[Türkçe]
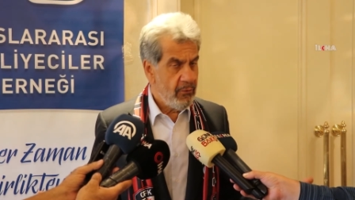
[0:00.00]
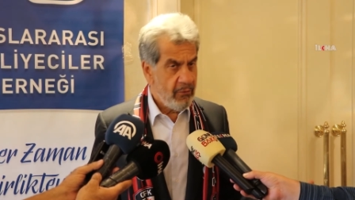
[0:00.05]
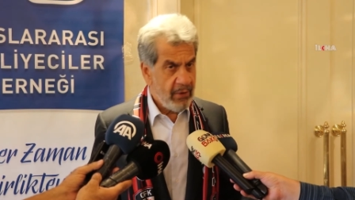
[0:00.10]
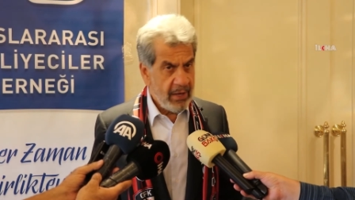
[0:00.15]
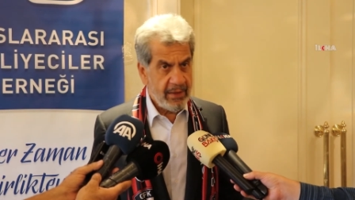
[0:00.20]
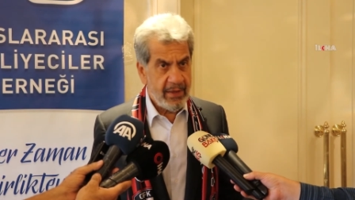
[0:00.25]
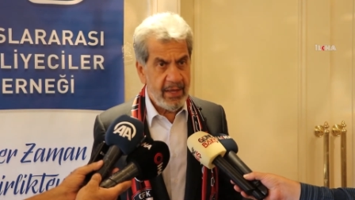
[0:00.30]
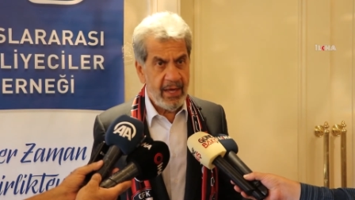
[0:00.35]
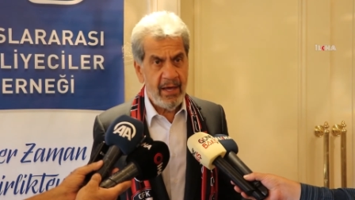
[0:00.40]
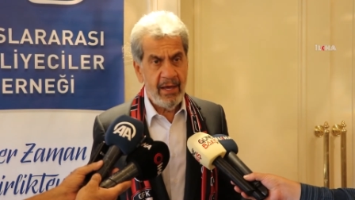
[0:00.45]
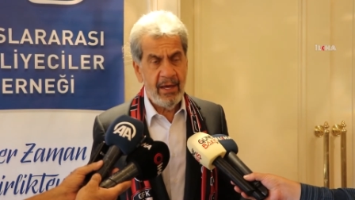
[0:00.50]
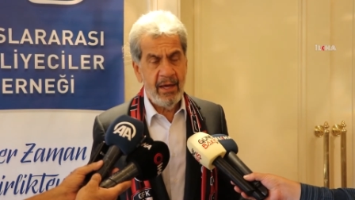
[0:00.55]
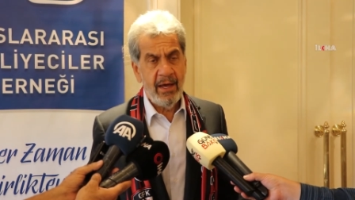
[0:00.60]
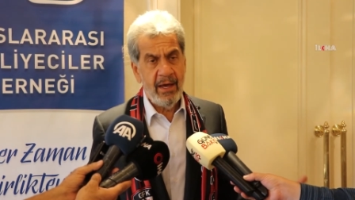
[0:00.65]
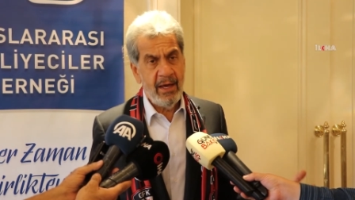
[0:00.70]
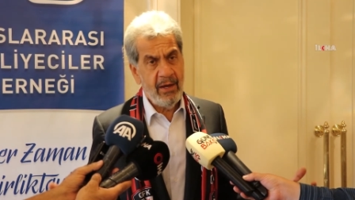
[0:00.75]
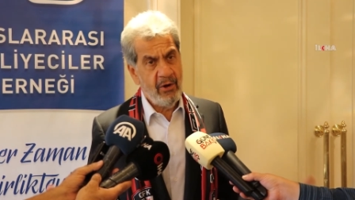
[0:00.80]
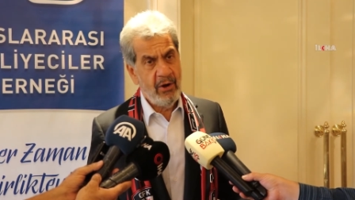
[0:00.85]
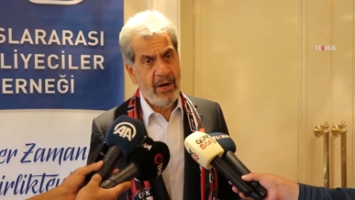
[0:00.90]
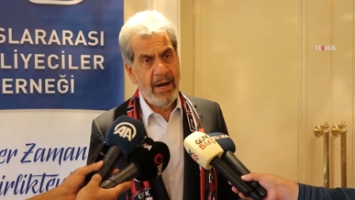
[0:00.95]
ve de
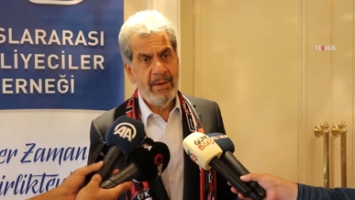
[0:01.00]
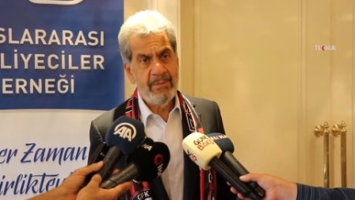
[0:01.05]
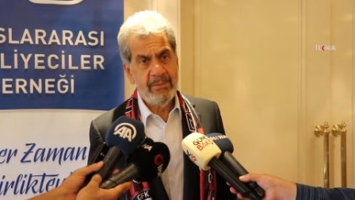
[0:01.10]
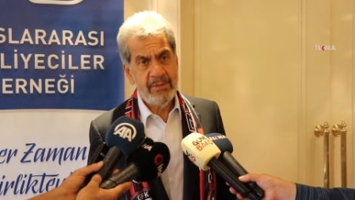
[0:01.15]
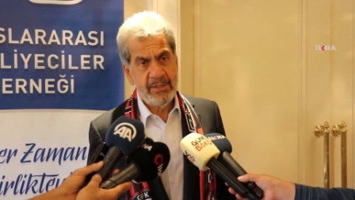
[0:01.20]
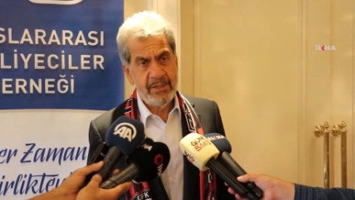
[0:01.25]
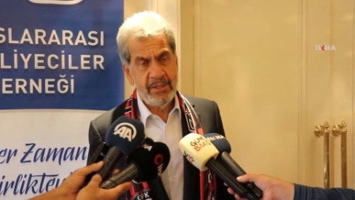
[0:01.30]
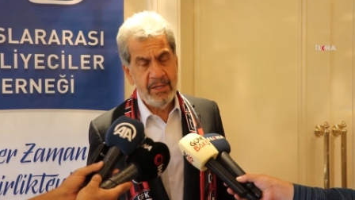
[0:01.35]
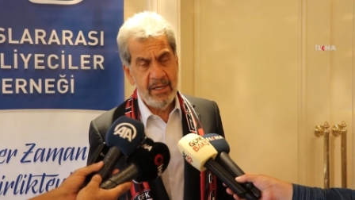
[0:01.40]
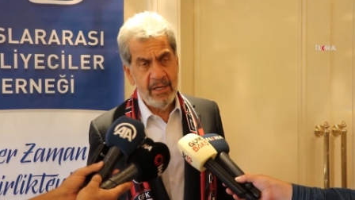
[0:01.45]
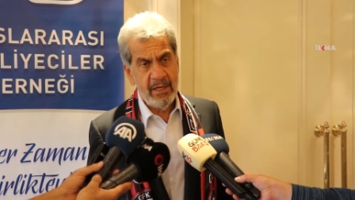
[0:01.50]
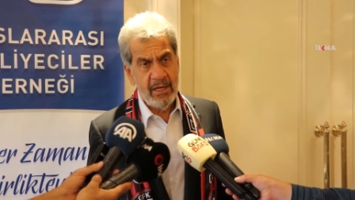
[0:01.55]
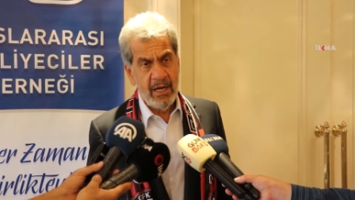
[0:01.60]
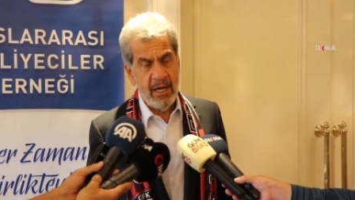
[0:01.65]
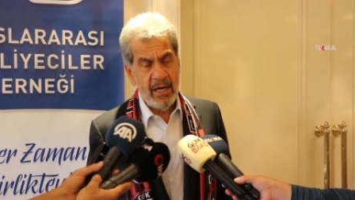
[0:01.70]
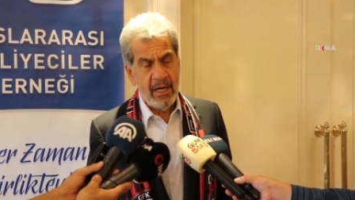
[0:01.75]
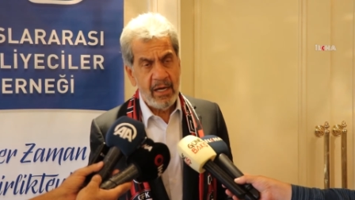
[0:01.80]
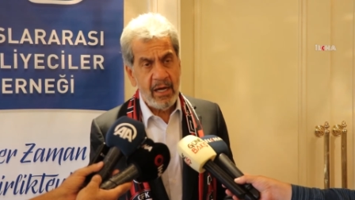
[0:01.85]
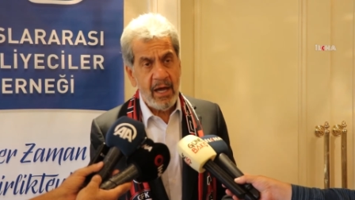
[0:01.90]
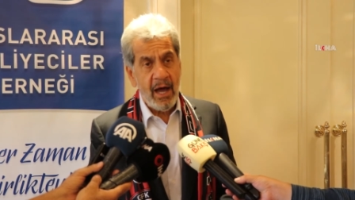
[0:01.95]
en önemlisi
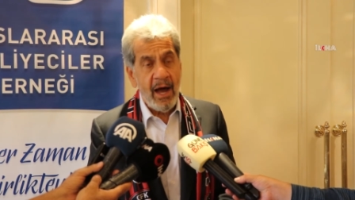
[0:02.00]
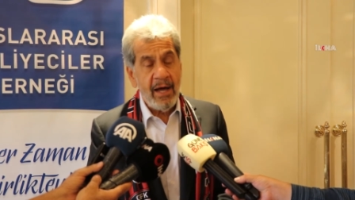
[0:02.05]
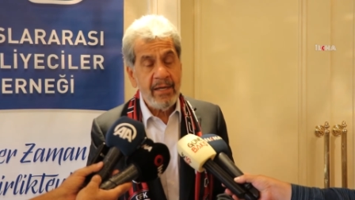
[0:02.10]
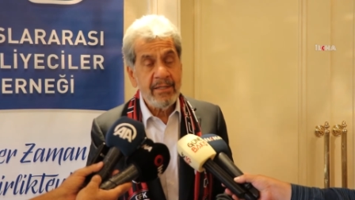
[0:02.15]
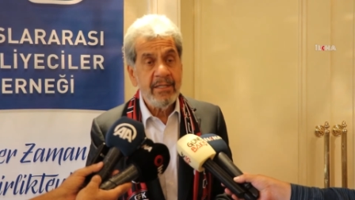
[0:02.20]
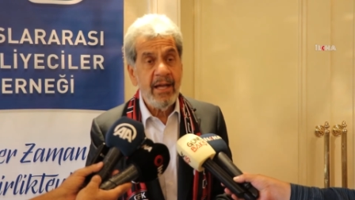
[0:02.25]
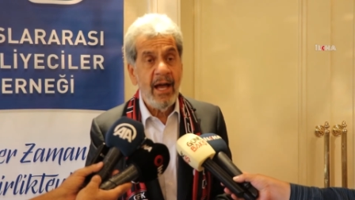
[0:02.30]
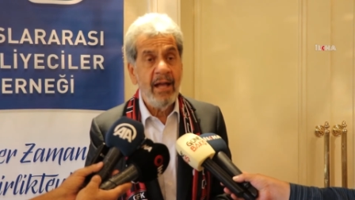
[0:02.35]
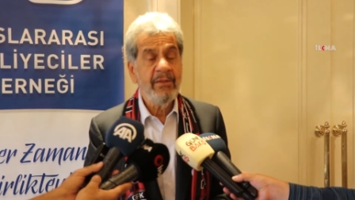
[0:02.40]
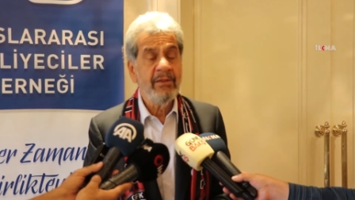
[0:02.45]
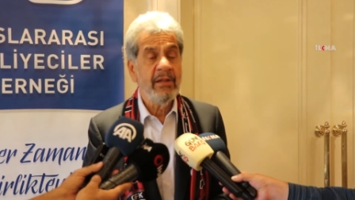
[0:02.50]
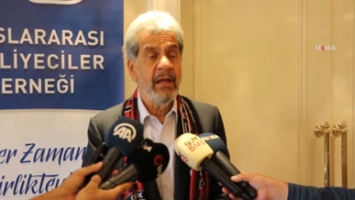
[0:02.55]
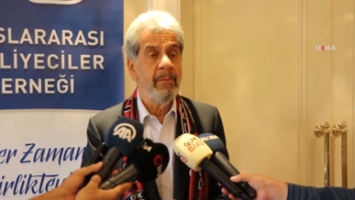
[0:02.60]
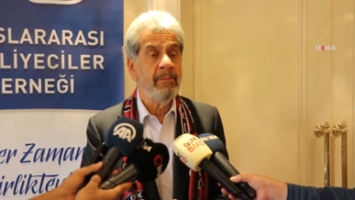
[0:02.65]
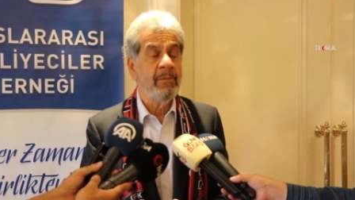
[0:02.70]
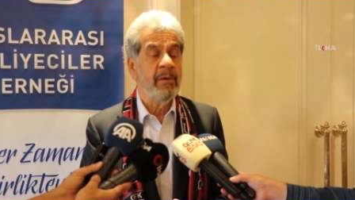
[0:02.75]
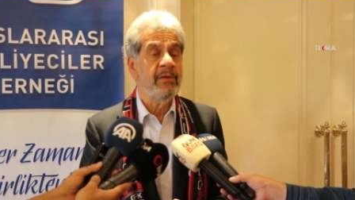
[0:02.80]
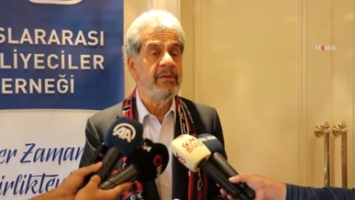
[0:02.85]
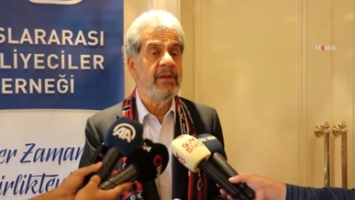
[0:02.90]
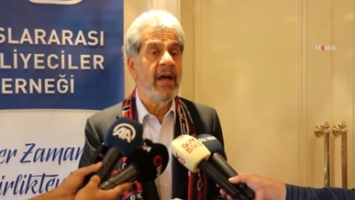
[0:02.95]

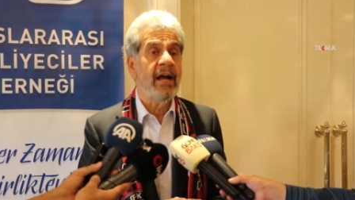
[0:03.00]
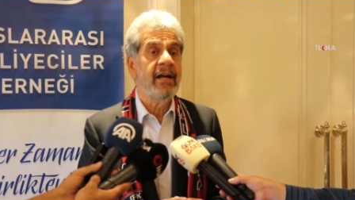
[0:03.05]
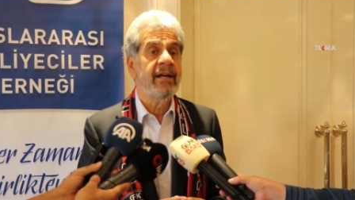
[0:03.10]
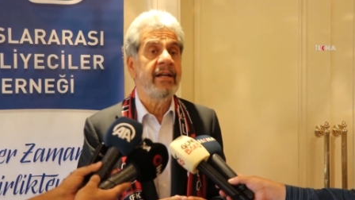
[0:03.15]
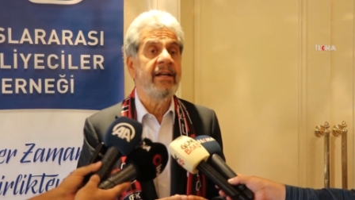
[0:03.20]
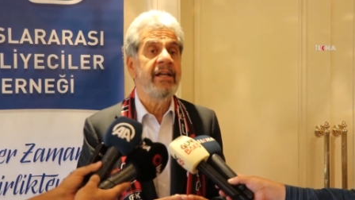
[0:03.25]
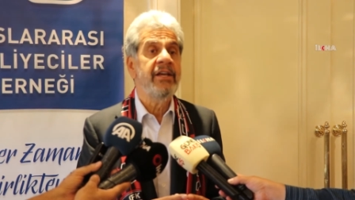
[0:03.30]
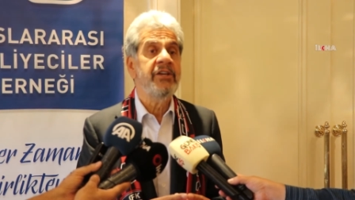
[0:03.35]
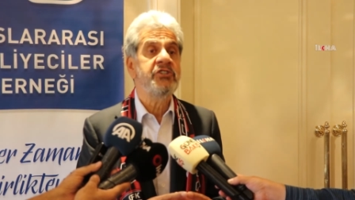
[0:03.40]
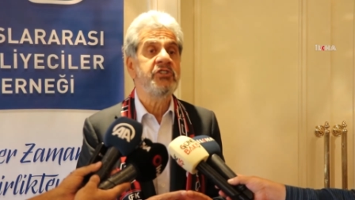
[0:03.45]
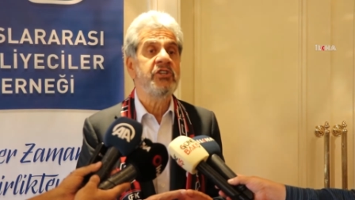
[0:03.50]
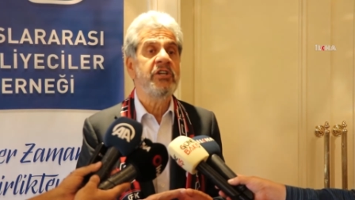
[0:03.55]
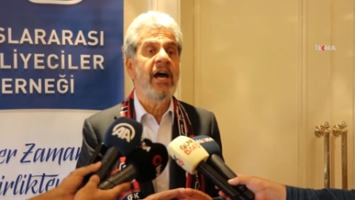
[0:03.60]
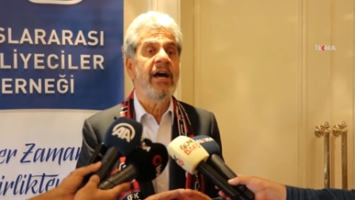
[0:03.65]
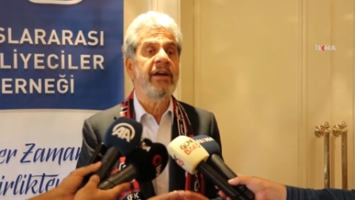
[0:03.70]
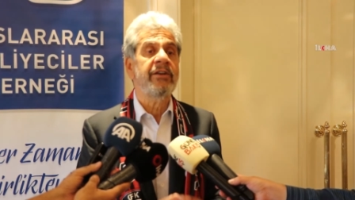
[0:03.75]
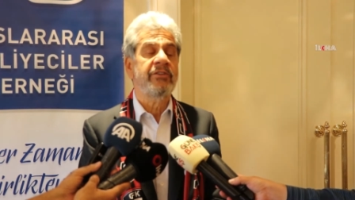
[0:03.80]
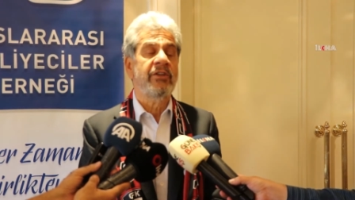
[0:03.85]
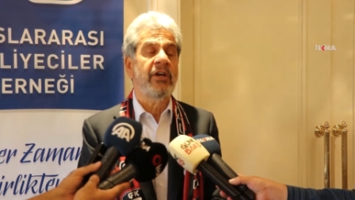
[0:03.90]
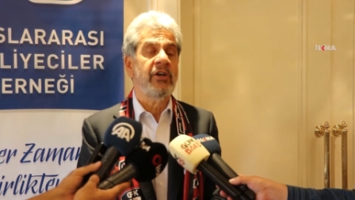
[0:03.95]
Gaziantep'li
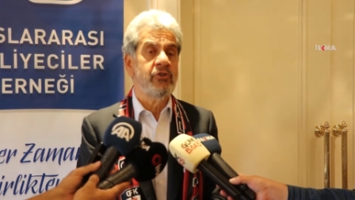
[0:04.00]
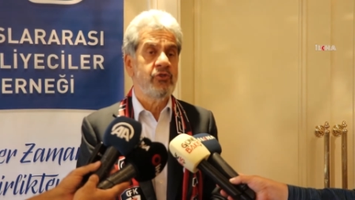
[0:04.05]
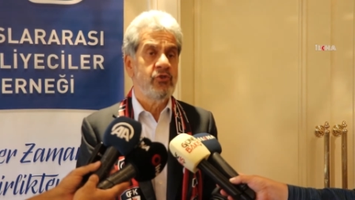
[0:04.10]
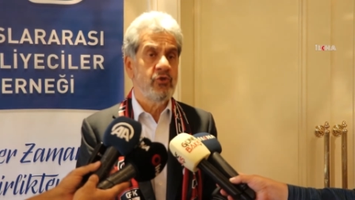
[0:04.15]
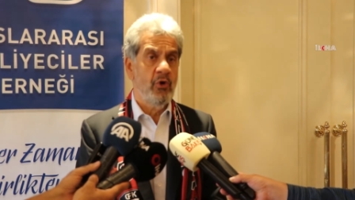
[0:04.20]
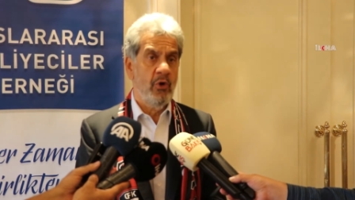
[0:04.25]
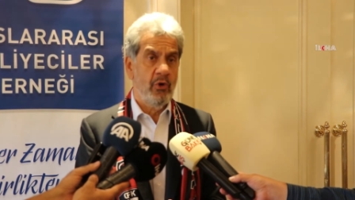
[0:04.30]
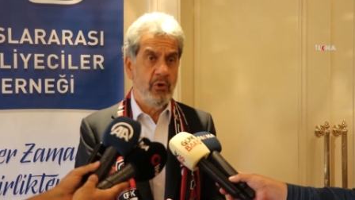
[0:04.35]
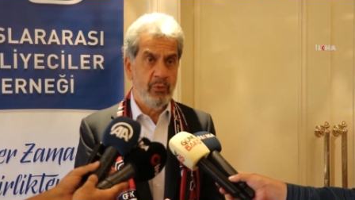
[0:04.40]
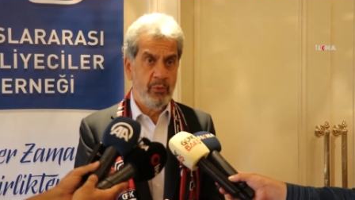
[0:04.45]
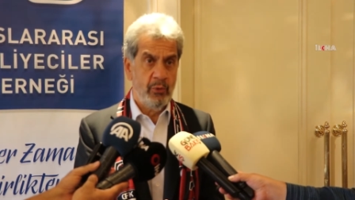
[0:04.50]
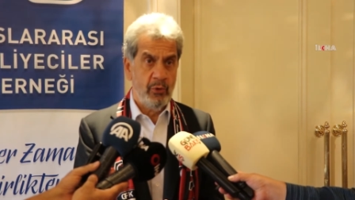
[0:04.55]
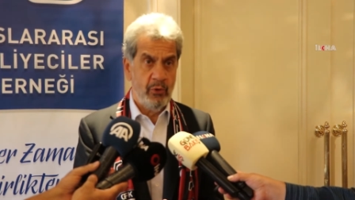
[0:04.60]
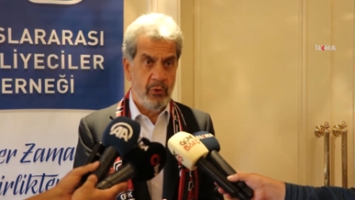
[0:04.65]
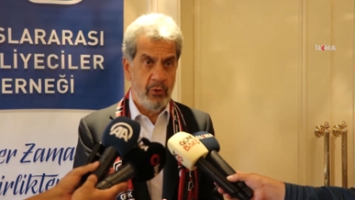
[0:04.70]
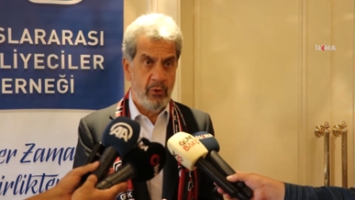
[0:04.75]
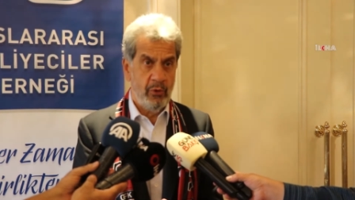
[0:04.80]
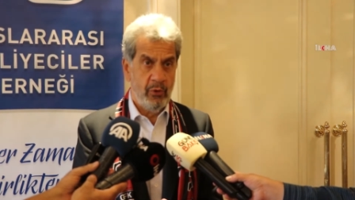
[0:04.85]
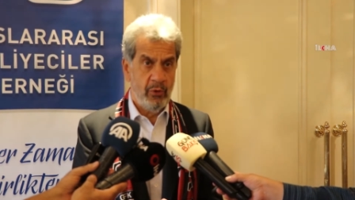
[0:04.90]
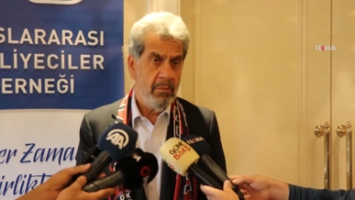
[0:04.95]
nakliyeciler taşıyor
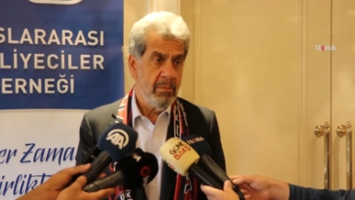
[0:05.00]
bunu.